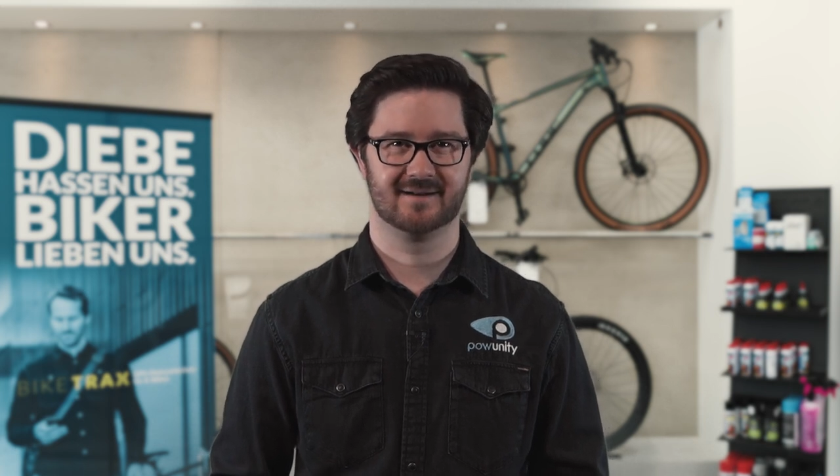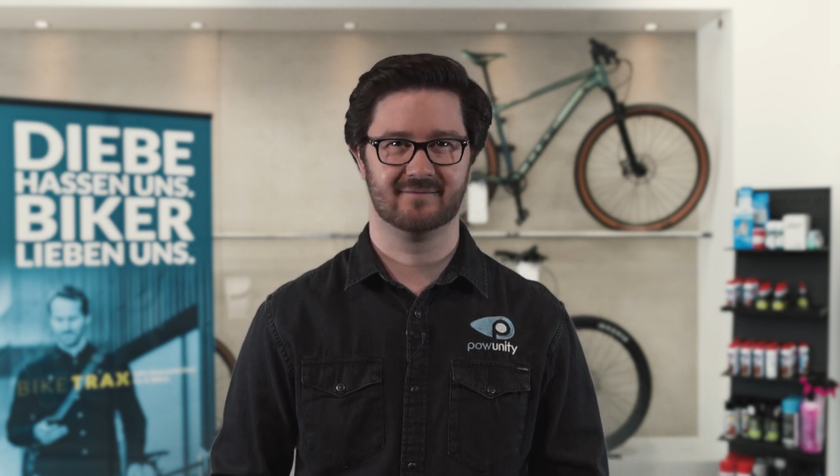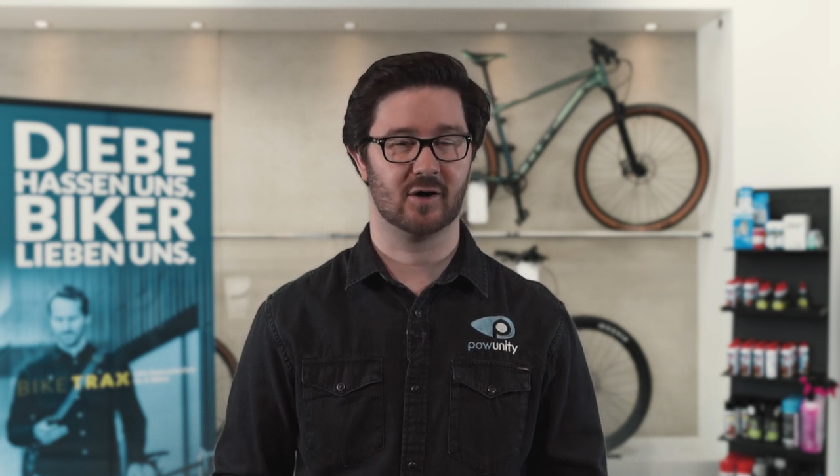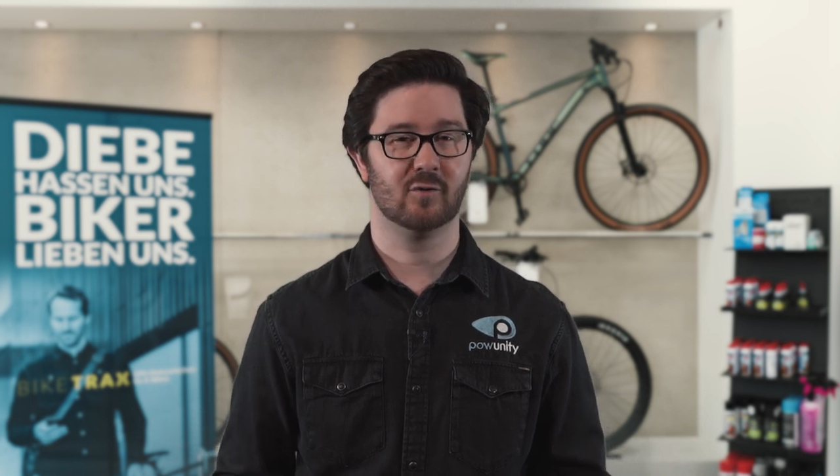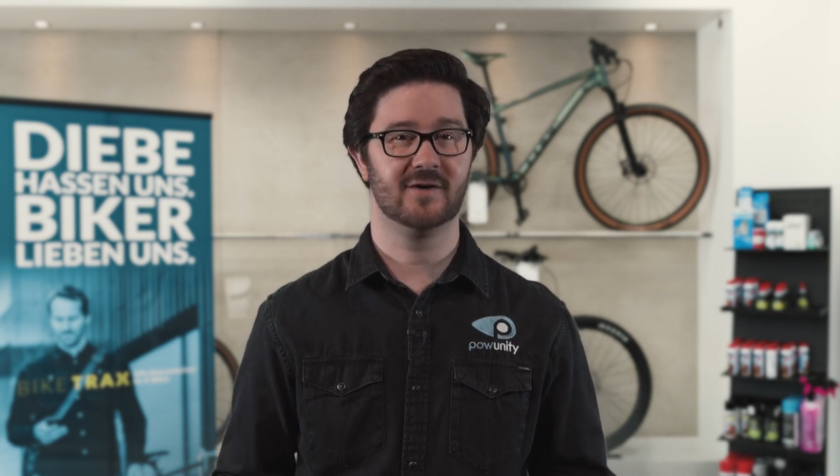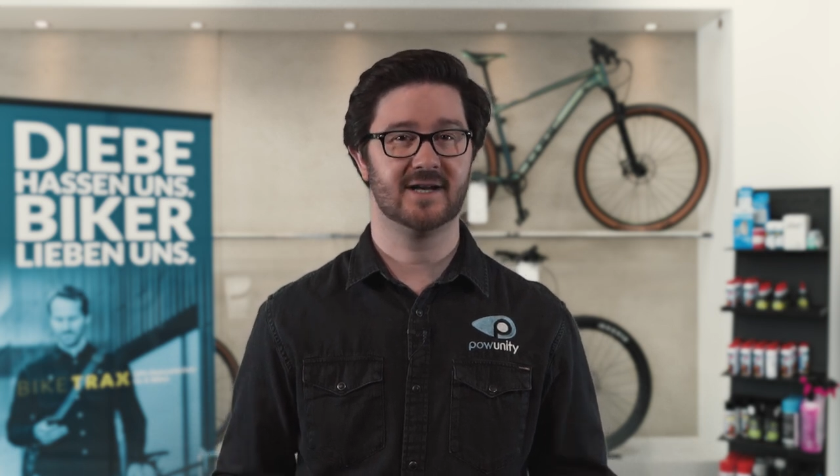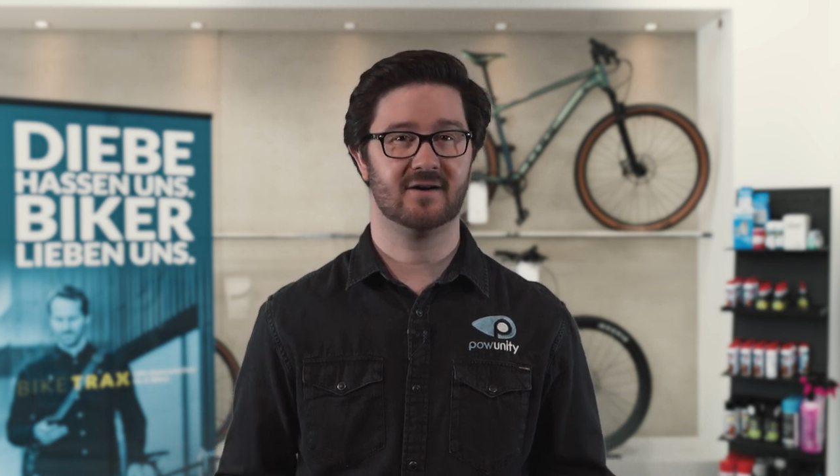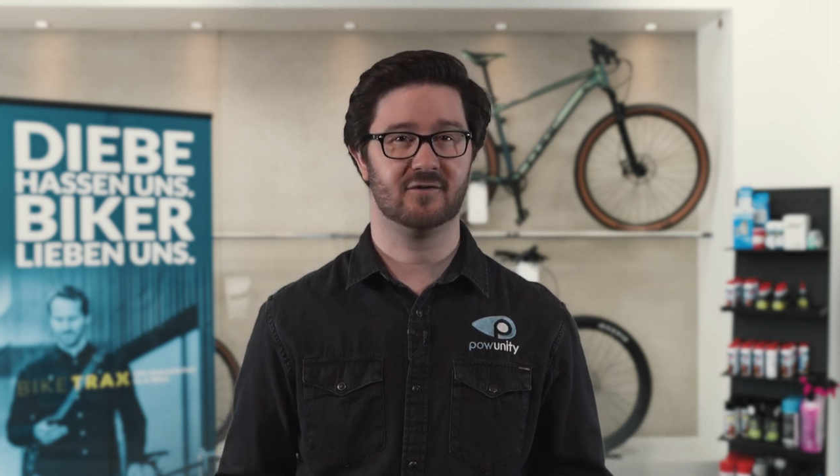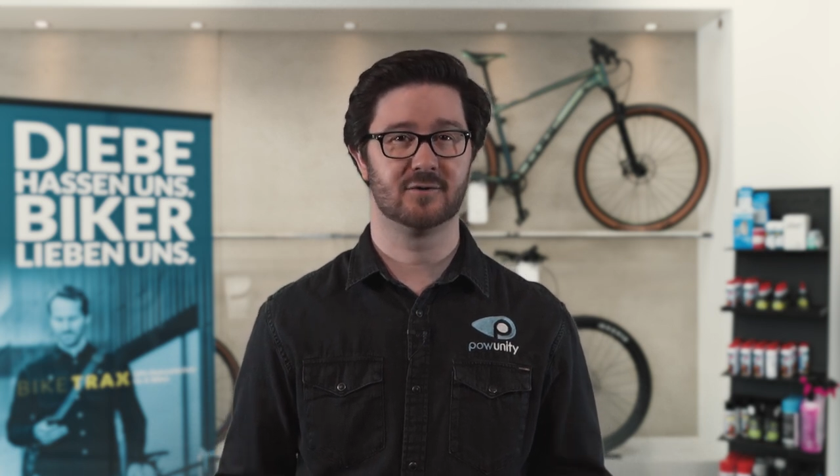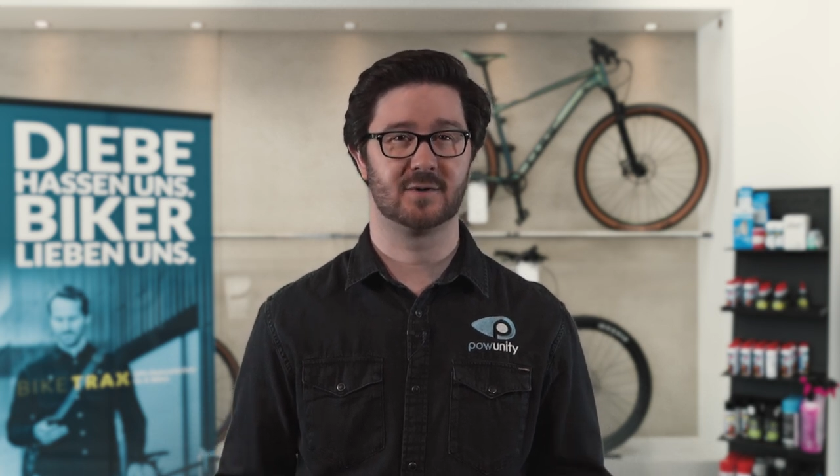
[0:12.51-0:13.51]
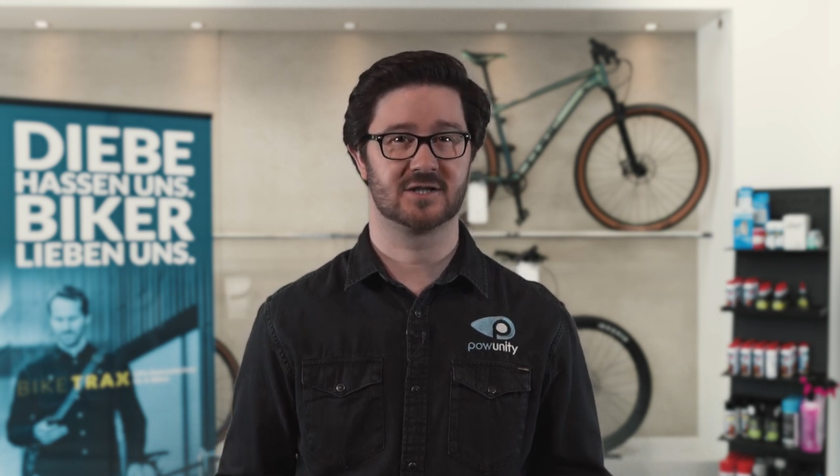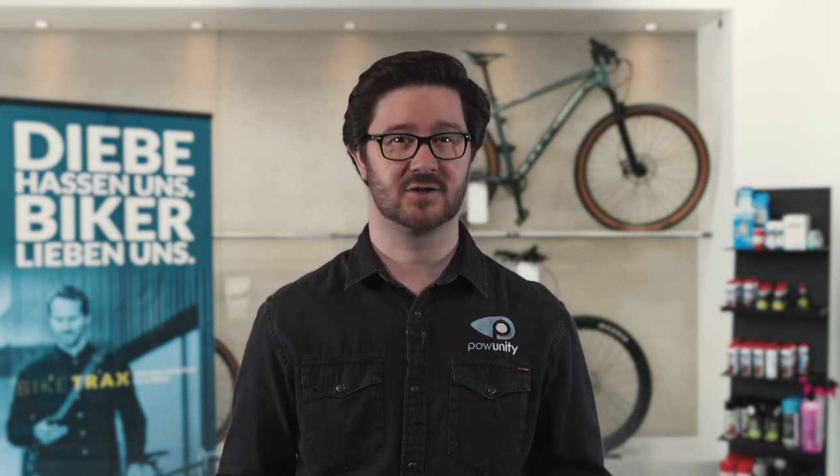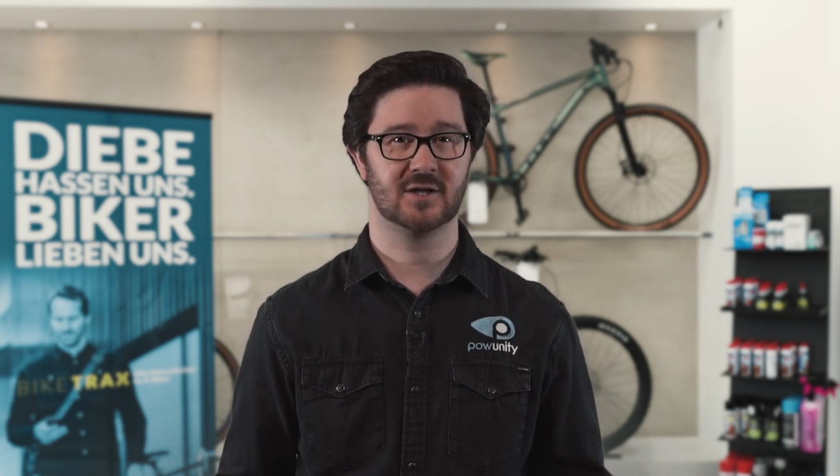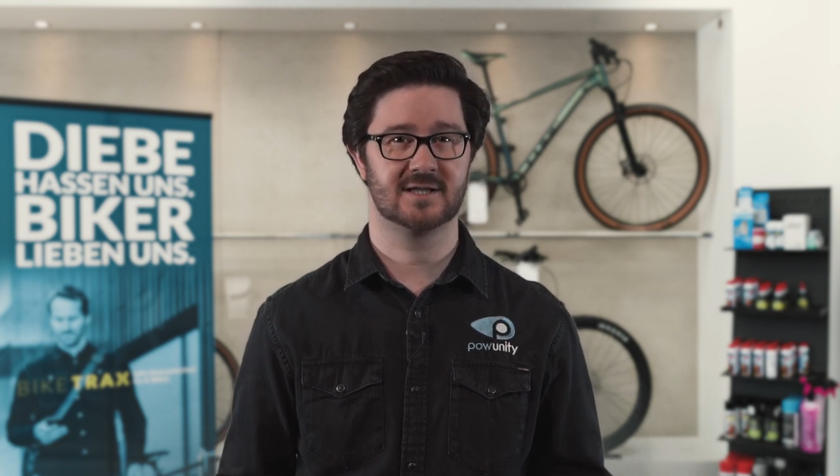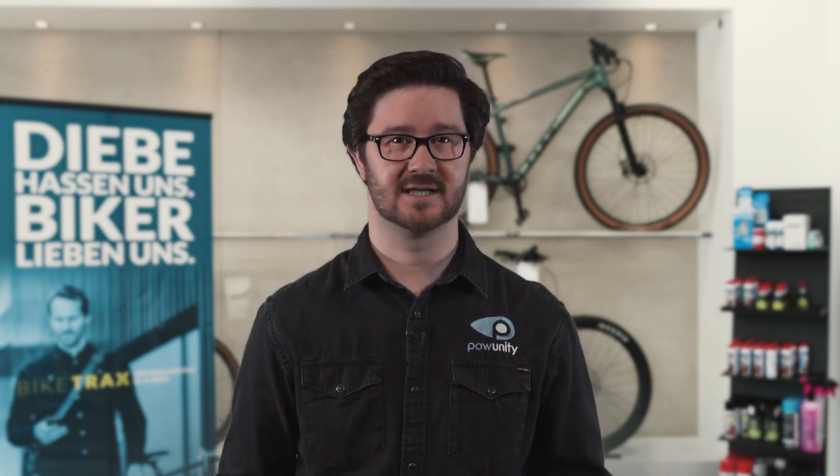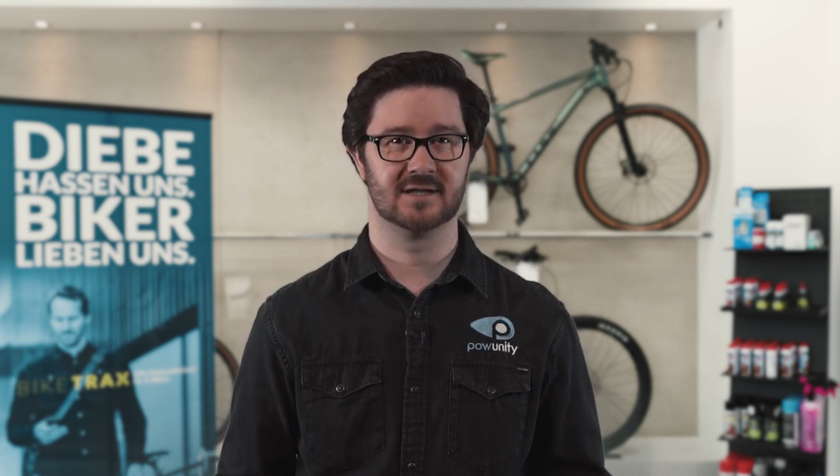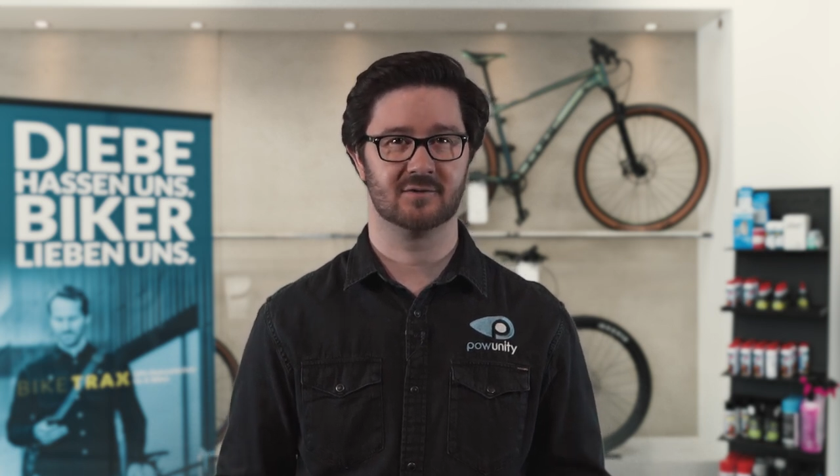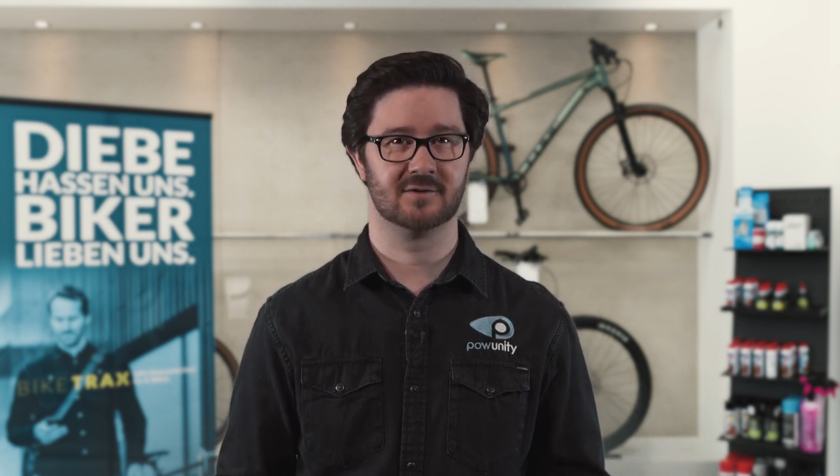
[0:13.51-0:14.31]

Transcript: Warum wir davon überzeugt sind